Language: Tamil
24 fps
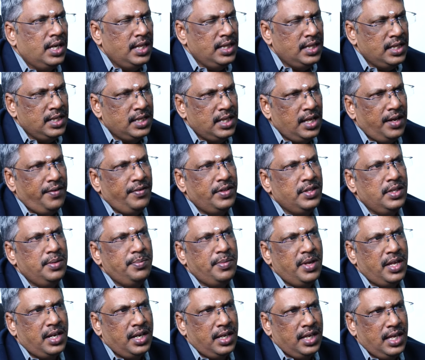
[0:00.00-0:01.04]
இந்த தான் வந்து
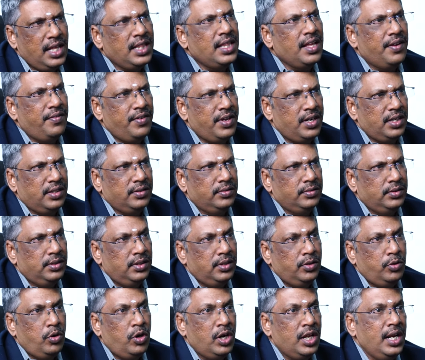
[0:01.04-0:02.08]
பெரிய தவறு
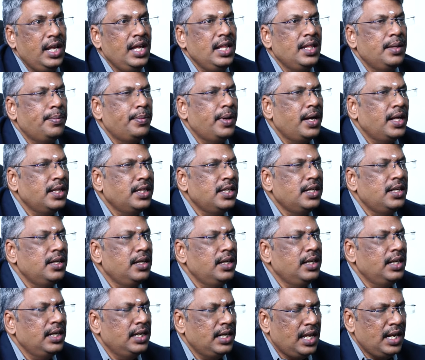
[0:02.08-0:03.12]
உடனே இதை பார்த்துட்டு
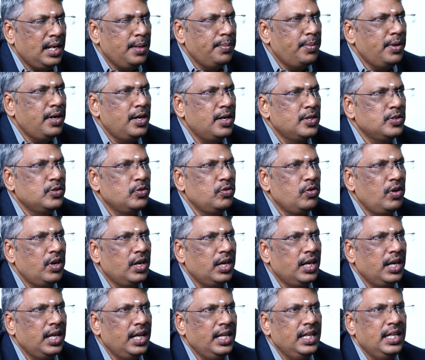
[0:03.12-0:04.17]
நிறைய பேர் என்ன
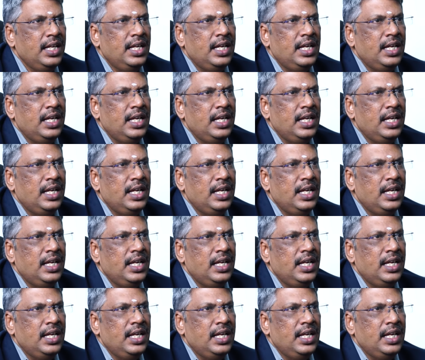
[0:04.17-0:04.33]
சொல்லுவாங்கன்னா